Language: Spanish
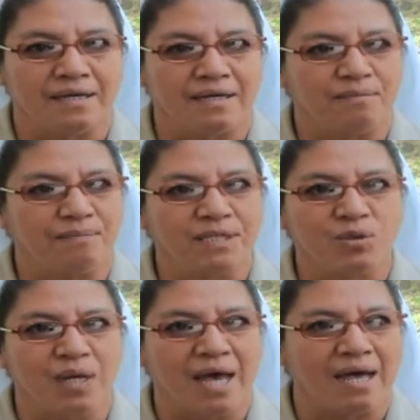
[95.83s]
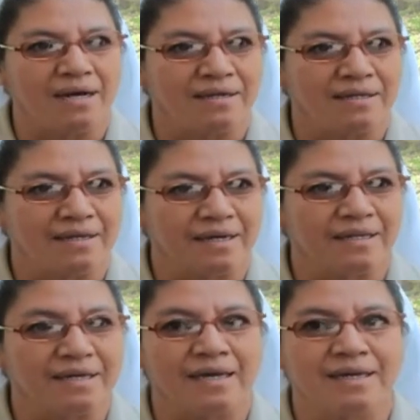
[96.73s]
de pastoral, de
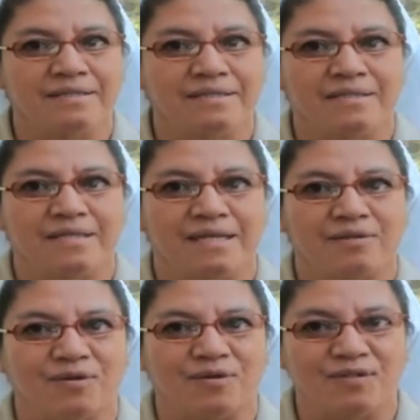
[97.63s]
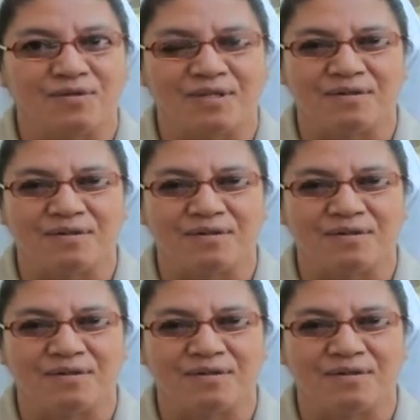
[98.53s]
catequesis y de todo eso.